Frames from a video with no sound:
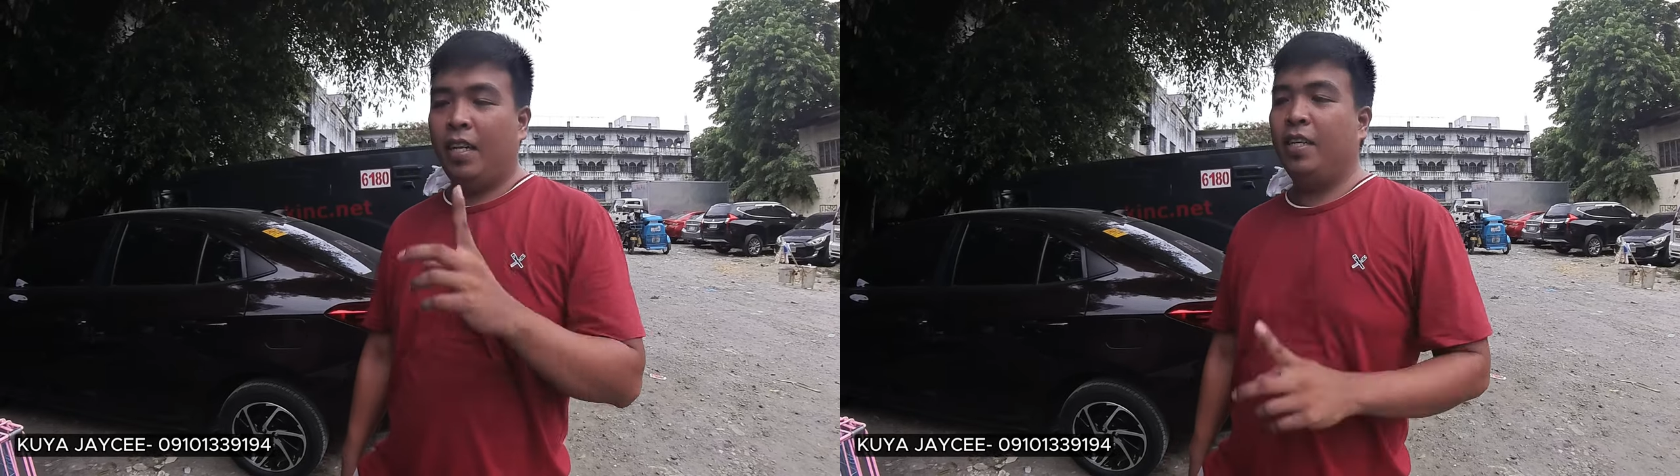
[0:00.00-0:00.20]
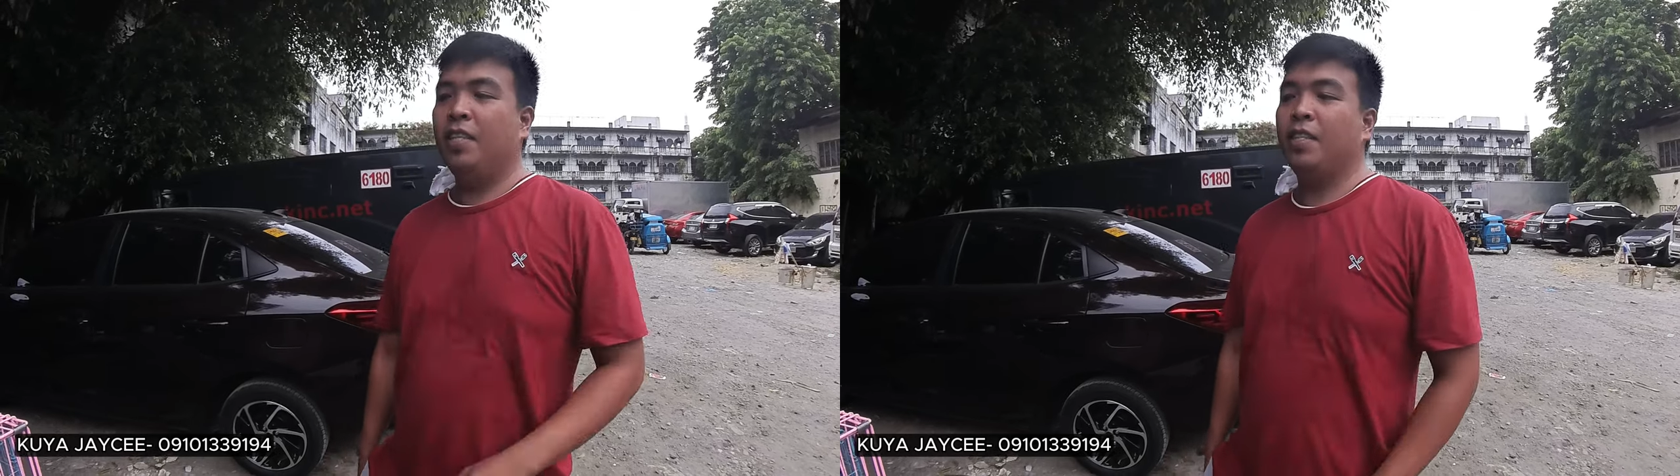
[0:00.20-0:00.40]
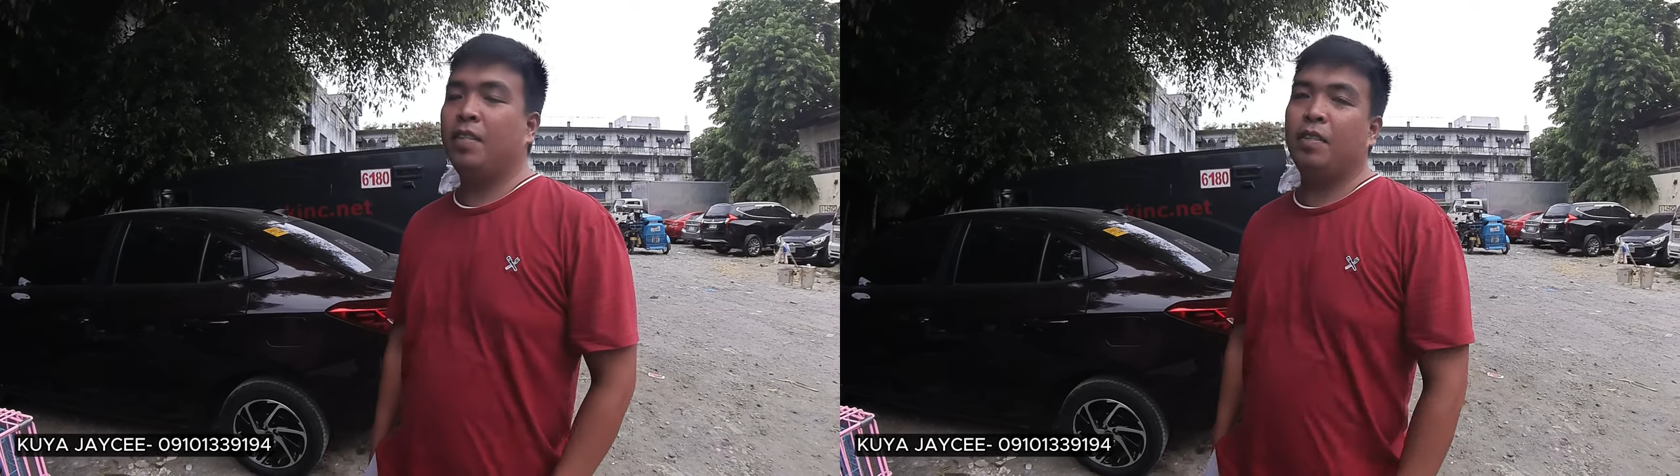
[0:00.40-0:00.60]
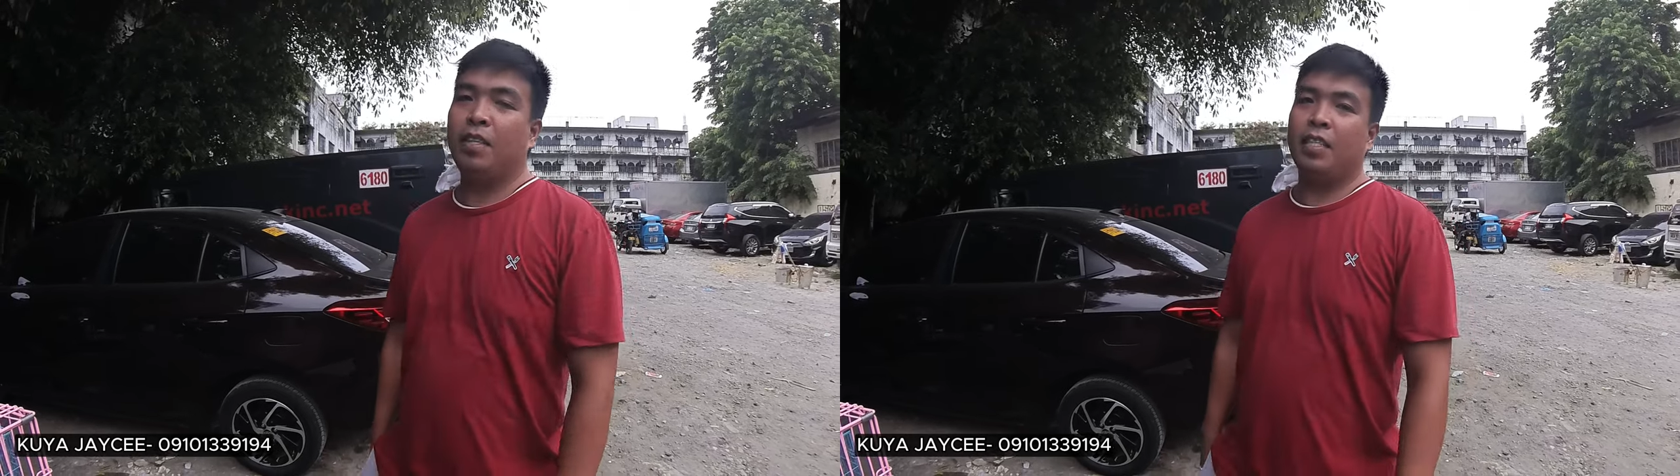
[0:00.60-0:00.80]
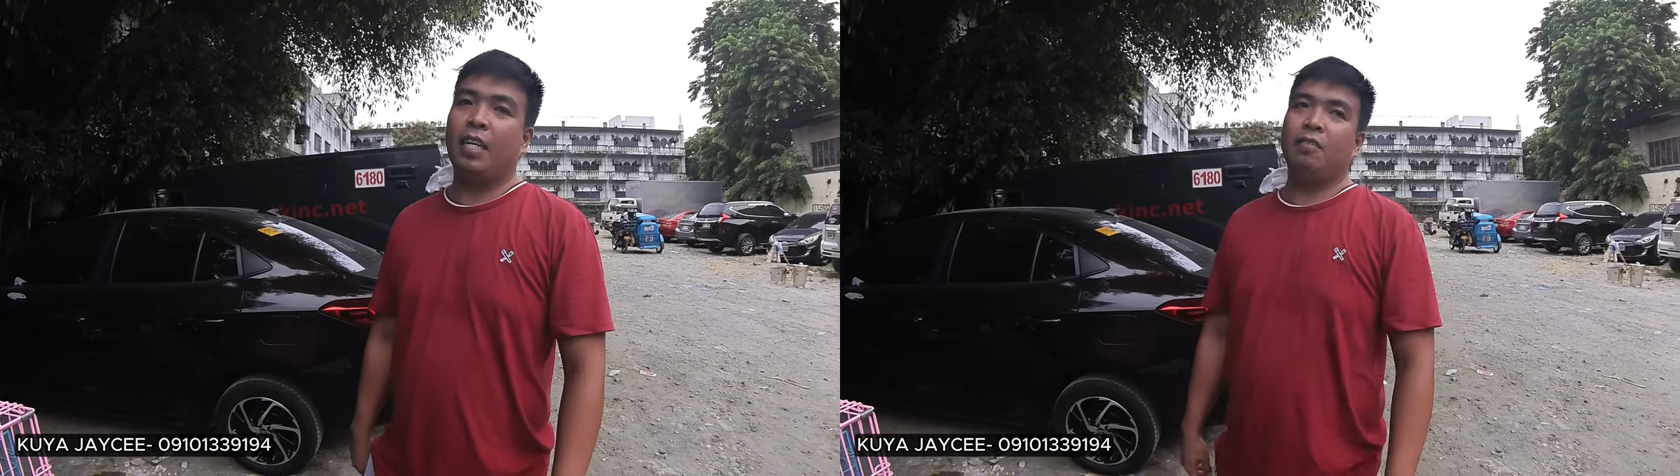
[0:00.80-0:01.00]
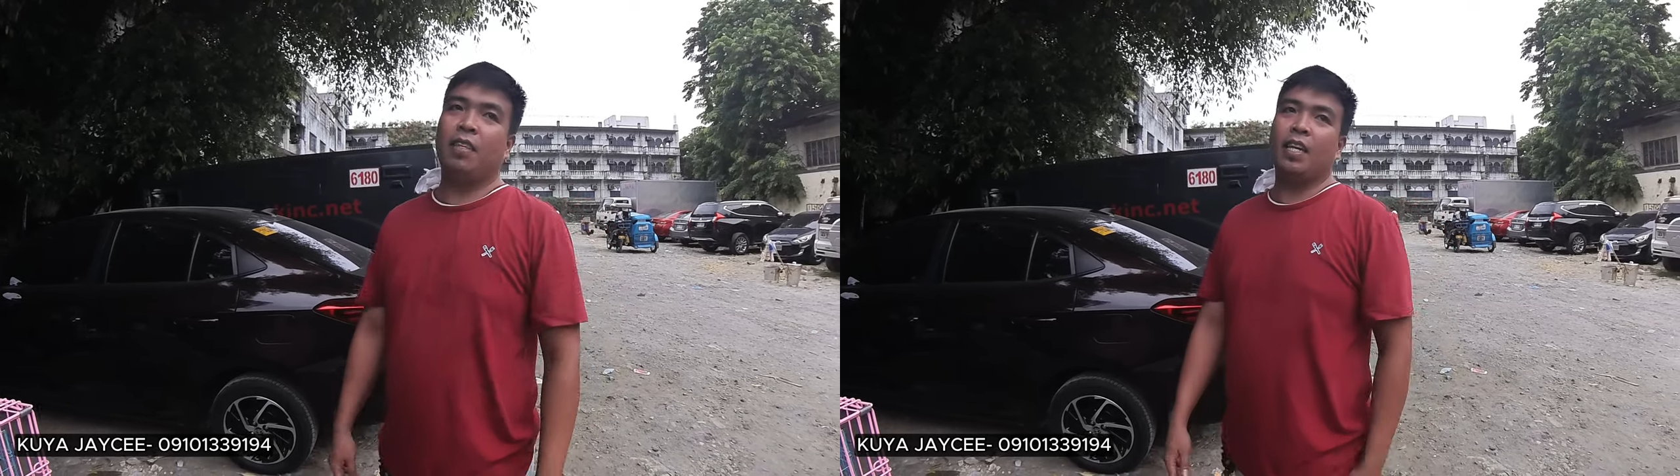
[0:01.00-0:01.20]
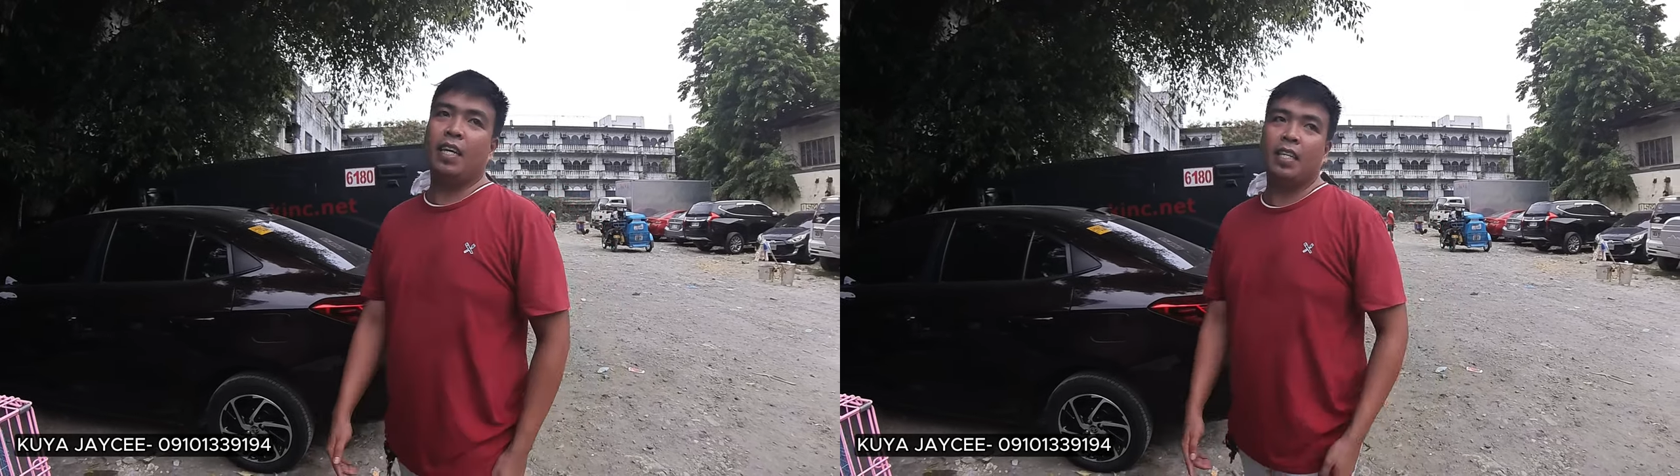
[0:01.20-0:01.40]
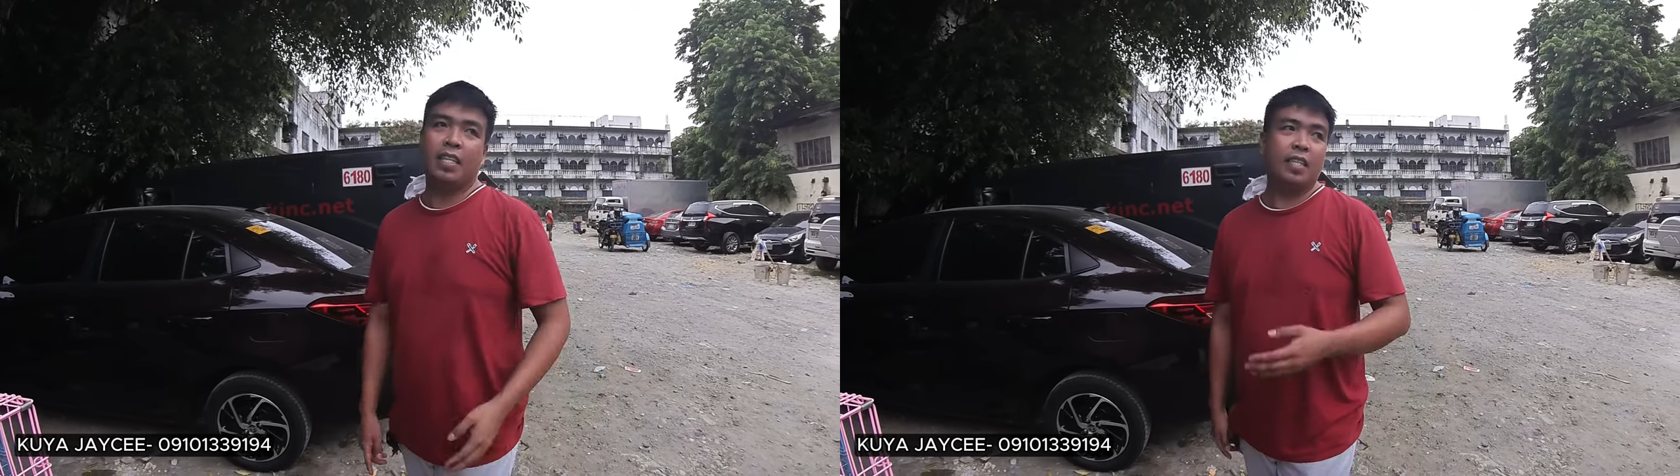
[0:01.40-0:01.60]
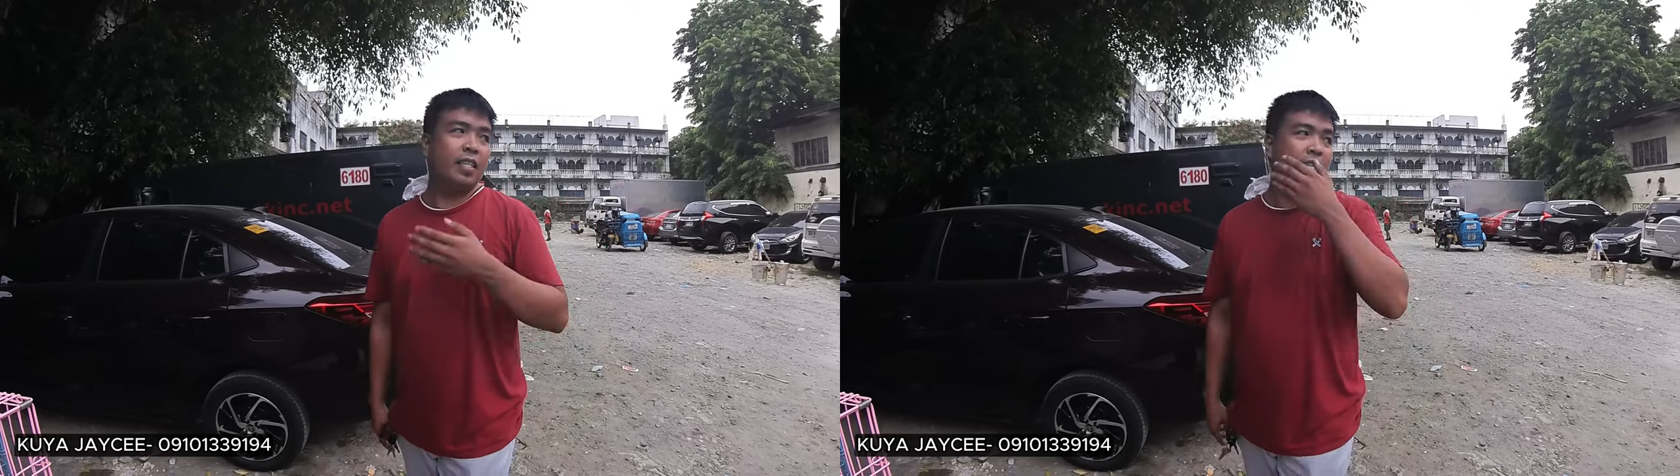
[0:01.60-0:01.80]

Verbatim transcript: Ayun, discounted tayo dyan.